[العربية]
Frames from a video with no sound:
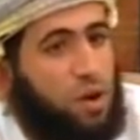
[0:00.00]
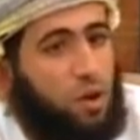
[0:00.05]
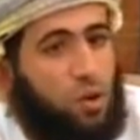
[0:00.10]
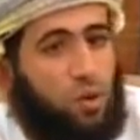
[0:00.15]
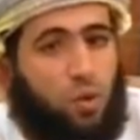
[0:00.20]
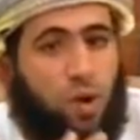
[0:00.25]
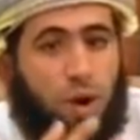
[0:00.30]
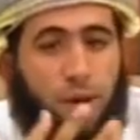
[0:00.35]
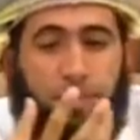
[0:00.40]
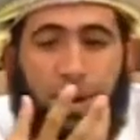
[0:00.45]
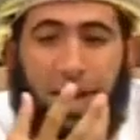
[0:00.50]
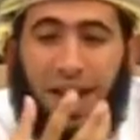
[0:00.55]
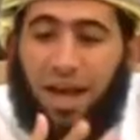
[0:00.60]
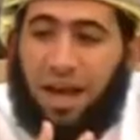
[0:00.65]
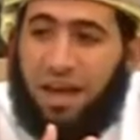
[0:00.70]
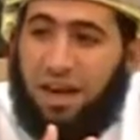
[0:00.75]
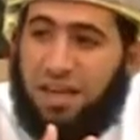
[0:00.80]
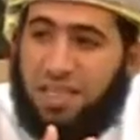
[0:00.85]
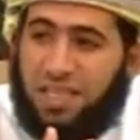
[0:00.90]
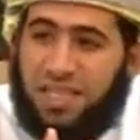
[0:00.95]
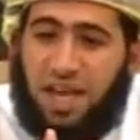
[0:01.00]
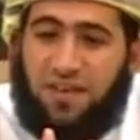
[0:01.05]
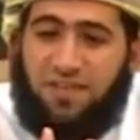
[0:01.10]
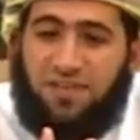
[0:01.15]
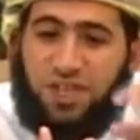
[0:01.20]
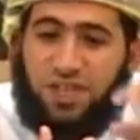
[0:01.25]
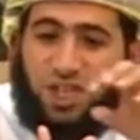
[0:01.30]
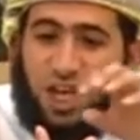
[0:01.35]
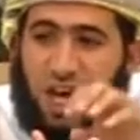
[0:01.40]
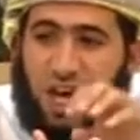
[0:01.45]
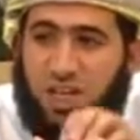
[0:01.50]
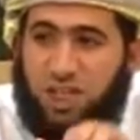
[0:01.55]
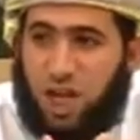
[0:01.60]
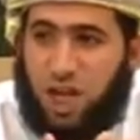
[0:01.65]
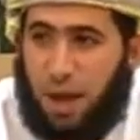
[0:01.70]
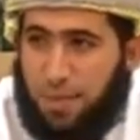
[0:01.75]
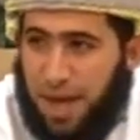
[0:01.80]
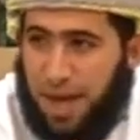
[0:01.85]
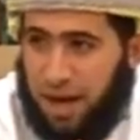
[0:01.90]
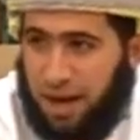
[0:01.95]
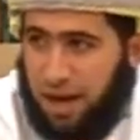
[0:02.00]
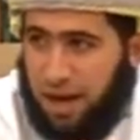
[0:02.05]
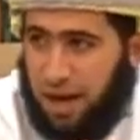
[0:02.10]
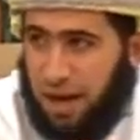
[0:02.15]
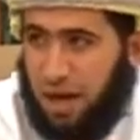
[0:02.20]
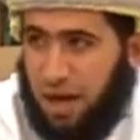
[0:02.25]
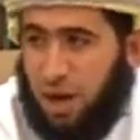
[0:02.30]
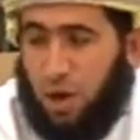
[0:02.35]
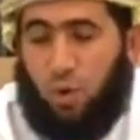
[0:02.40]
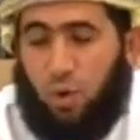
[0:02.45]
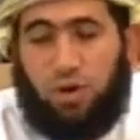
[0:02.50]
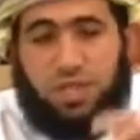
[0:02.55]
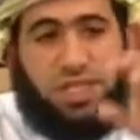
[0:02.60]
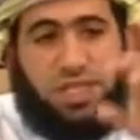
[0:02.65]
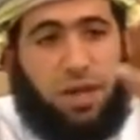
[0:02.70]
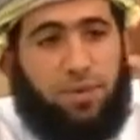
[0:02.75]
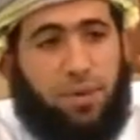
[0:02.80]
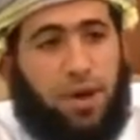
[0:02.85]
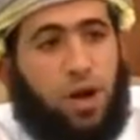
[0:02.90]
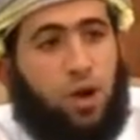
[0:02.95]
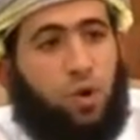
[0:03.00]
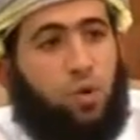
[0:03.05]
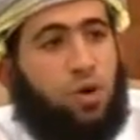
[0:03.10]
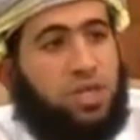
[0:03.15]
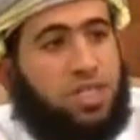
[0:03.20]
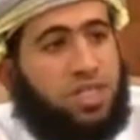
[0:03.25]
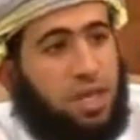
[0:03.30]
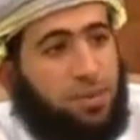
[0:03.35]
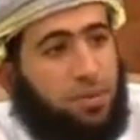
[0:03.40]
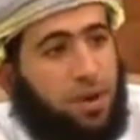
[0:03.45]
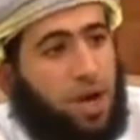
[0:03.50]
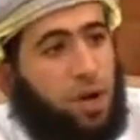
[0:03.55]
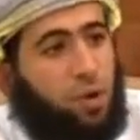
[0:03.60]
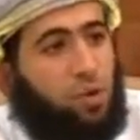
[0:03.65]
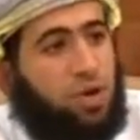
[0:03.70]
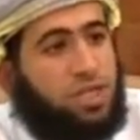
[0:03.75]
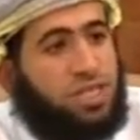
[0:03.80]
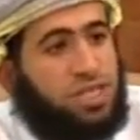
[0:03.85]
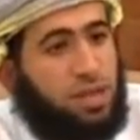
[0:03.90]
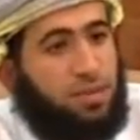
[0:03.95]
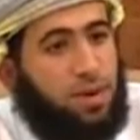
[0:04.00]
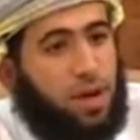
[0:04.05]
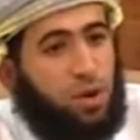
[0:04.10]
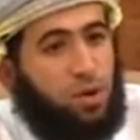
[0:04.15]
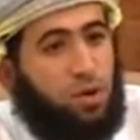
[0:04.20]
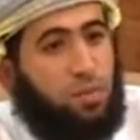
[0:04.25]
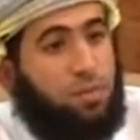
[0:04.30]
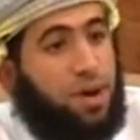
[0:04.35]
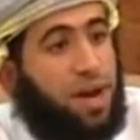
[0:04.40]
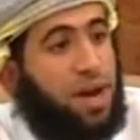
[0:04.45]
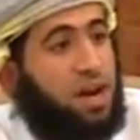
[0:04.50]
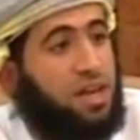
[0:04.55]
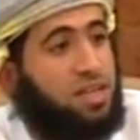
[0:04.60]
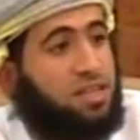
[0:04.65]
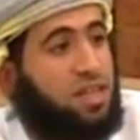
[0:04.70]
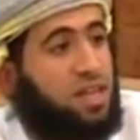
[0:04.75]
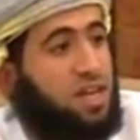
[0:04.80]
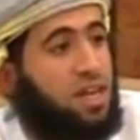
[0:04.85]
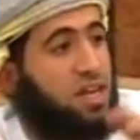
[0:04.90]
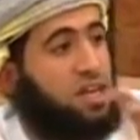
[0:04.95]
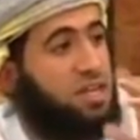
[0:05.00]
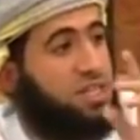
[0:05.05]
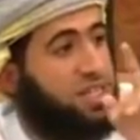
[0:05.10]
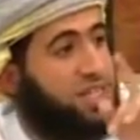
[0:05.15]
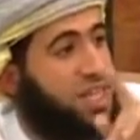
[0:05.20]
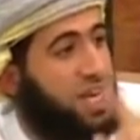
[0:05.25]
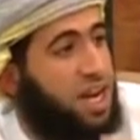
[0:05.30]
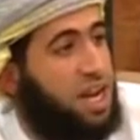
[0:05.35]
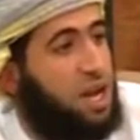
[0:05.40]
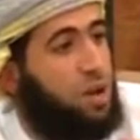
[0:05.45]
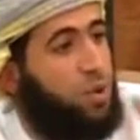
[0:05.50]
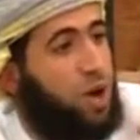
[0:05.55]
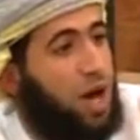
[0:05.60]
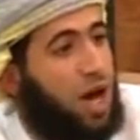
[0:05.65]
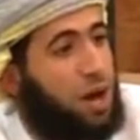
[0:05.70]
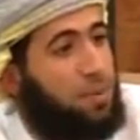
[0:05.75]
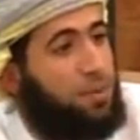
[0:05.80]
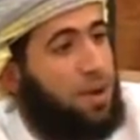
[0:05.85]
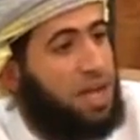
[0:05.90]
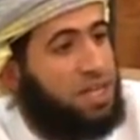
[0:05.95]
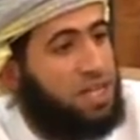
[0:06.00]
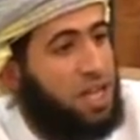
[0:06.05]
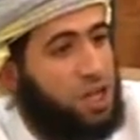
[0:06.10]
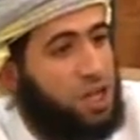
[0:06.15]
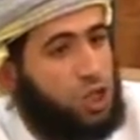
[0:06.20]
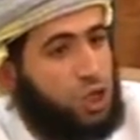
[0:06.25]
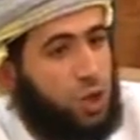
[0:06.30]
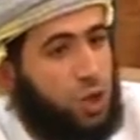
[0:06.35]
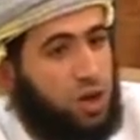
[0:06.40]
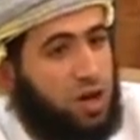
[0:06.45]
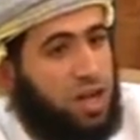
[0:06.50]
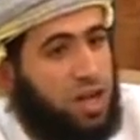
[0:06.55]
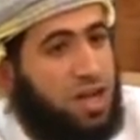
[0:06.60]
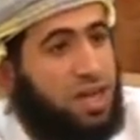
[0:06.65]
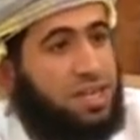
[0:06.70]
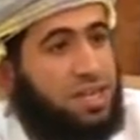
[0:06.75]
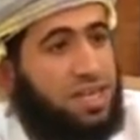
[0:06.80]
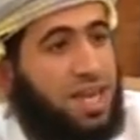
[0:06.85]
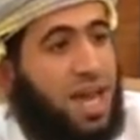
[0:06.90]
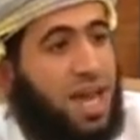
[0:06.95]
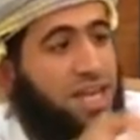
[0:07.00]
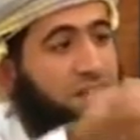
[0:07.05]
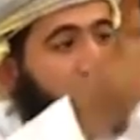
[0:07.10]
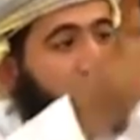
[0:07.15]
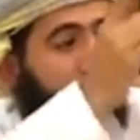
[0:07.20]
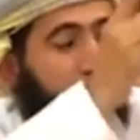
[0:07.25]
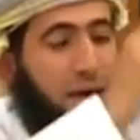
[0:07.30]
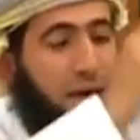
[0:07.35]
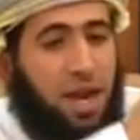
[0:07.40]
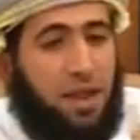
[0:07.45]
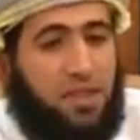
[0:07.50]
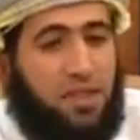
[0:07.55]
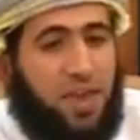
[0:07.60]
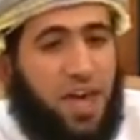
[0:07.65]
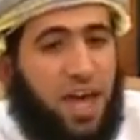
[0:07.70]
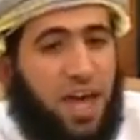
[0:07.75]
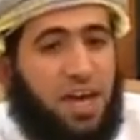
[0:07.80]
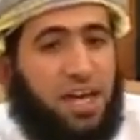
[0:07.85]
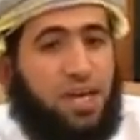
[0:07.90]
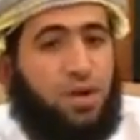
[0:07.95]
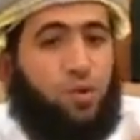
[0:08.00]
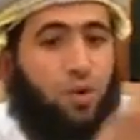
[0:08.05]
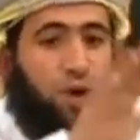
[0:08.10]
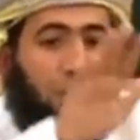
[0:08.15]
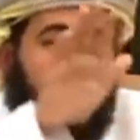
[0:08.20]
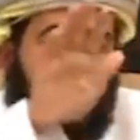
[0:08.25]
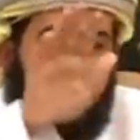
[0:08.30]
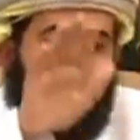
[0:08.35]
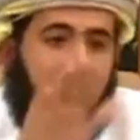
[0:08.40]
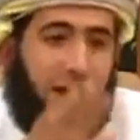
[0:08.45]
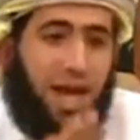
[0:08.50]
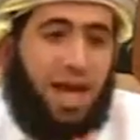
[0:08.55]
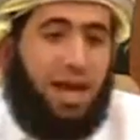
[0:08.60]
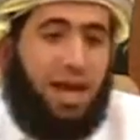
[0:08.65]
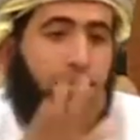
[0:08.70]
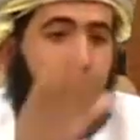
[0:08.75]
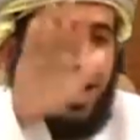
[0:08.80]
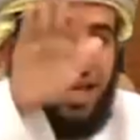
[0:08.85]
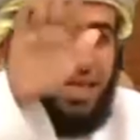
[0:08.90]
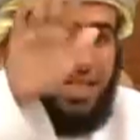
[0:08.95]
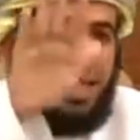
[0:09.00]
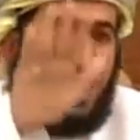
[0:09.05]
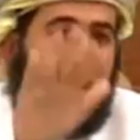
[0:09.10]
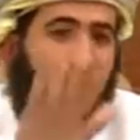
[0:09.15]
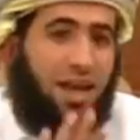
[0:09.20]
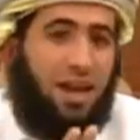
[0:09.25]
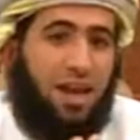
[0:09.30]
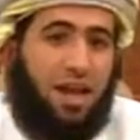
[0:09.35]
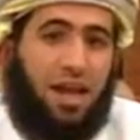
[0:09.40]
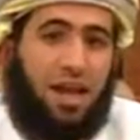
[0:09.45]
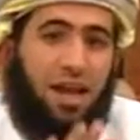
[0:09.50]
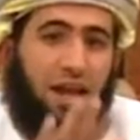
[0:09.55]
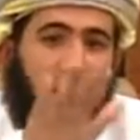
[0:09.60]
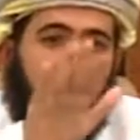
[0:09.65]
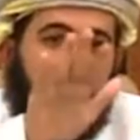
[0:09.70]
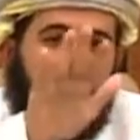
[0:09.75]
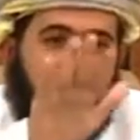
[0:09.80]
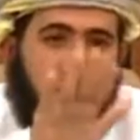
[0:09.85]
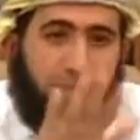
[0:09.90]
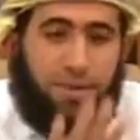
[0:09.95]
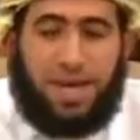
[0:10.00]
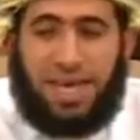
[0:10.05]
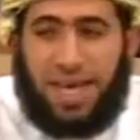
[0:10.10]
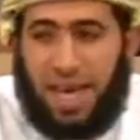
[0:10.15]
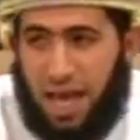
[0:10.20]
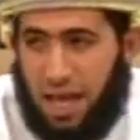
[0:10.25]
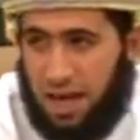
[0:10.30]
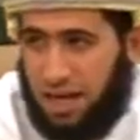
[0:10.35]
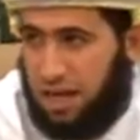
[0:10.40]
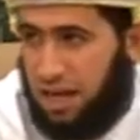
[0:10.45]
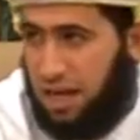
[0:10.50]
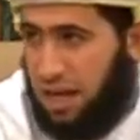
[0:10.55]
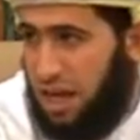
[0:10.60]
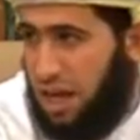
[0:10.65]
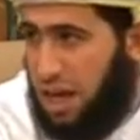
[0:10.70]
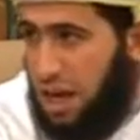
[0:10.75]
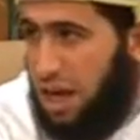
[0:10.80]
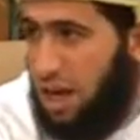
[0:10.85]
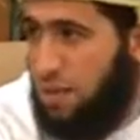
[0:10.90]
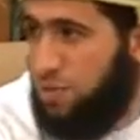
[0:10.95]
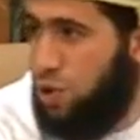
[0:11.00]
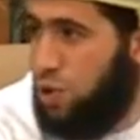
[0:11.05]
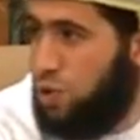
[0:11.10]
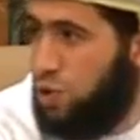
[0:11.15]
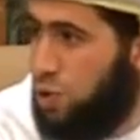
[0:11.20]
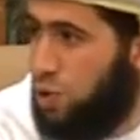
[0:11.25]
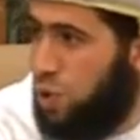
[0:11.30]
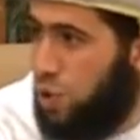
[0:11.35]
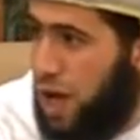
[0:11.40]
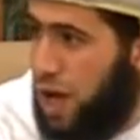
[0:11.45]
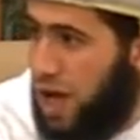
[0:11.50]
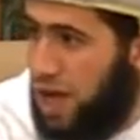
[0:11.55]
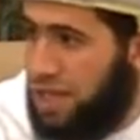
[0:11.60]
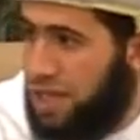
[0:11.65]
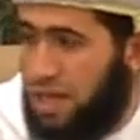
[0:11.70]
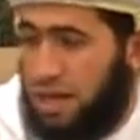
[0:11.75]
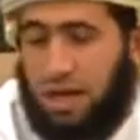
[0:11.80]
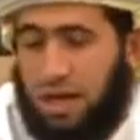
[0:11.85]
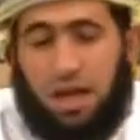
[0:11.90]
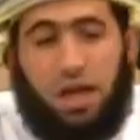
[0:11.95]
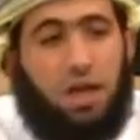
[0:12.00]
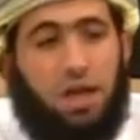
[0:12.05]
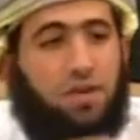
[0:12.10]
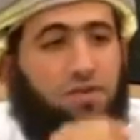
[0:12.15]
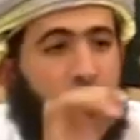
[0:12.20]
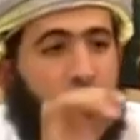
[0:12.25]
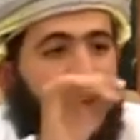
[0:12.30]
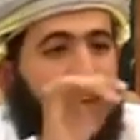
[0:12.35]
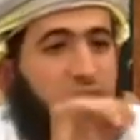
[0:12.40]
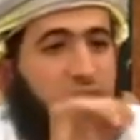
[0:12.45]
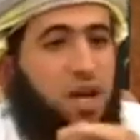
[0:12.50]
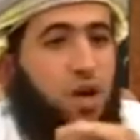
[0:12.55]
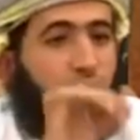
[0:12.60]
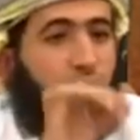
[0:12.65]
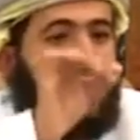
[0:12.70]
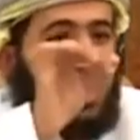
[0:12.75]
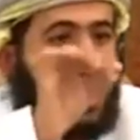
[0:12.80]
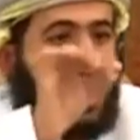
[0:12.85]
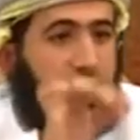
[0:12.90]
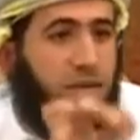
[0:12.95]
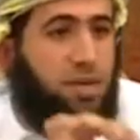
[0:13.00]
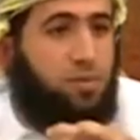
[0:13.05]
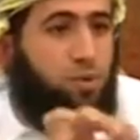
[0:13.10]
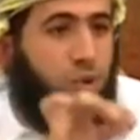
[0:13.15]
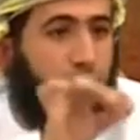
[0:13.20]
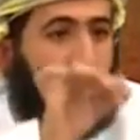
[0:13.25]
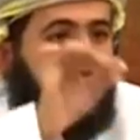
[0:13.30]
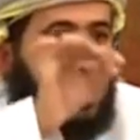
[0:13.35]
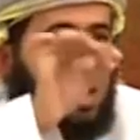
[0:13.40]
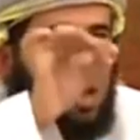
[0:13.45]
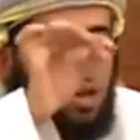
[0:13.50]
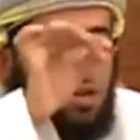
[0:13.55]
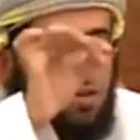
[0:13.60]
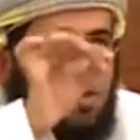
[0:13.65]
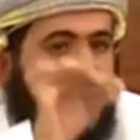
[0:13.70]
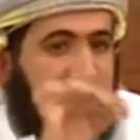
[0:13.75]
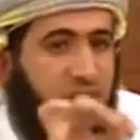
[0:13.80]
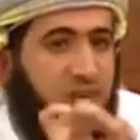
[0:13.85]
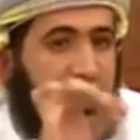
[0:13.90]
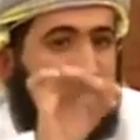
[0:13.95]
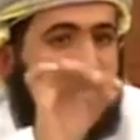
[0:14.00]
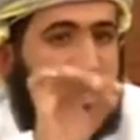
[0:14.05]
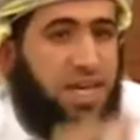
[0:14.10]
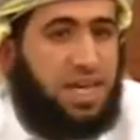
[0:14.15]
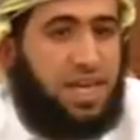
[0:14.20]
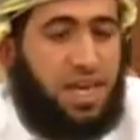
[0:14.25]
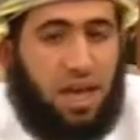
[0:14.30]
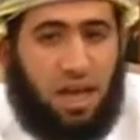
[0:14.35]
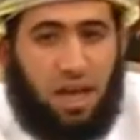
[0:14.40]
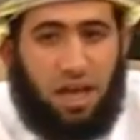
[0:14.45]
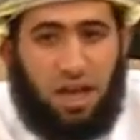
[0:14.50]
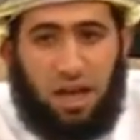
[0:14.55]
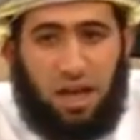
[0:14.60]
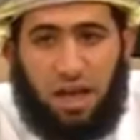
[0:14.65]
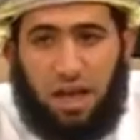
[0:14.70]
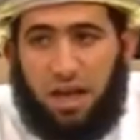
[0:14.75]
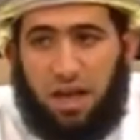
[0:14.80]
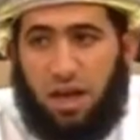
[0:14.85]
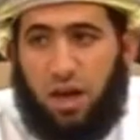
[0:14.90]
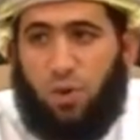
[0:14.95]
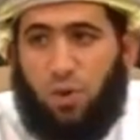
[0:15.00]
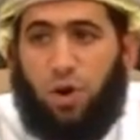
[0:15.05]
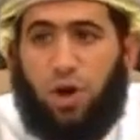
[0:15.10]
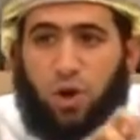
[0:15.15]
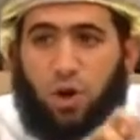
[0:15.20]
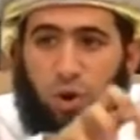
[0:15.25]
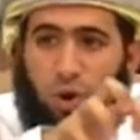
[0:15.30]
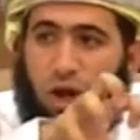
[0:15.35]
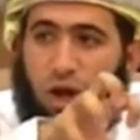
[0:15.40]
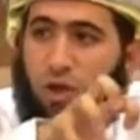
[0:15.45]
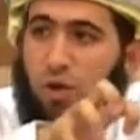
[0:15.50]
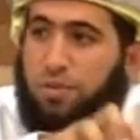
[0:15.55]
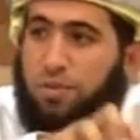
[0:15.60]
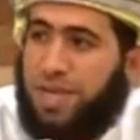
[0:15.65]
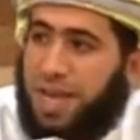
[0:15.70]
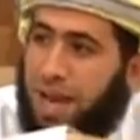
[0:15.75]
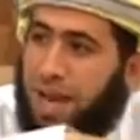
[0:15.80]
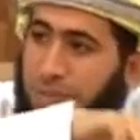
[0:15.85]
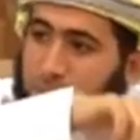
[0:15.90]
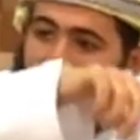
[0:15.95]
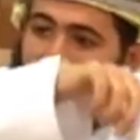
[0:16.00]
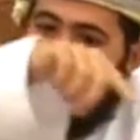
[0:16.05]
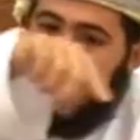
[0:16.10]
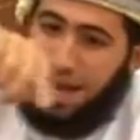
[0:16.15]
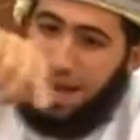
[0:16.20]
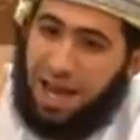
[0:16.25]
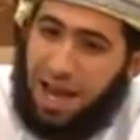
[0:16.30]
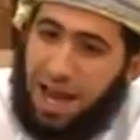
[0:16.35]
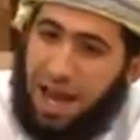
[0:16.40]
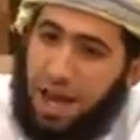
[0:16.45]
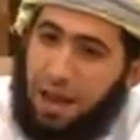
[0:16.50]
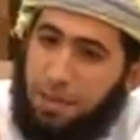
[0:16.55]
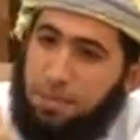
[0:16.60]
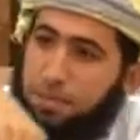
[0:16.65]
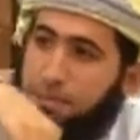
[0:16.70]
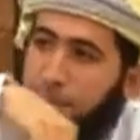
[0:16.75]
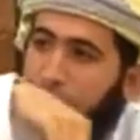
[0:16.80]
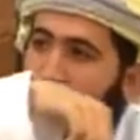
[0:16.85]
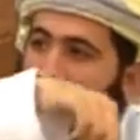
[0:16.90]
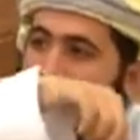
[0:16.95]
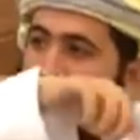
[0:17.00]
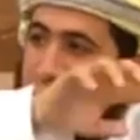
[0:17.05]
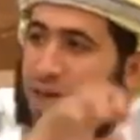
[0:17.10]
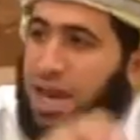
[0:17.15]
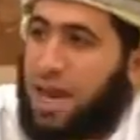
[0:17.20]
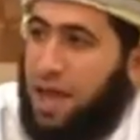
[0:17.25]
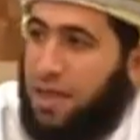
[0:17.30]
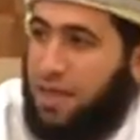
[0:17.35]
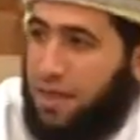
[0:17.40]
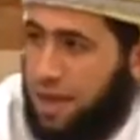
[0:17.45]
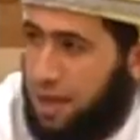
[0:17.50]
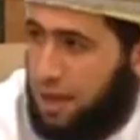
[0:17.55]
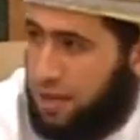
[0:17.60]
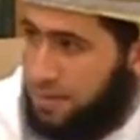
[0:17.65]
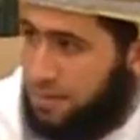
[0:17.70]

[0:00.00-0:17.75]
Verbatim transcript: وبلغ النصاب في شهر شعبان واستمروا واستمروا واستمروا مرت سنة وأربعة أشهر جاء شعبان الثاني والمال ما زال في مكانه لم يعطوه أحدا فإنه يجب فيه الزكاة ويؤخذ من المال العام مال الثلاثة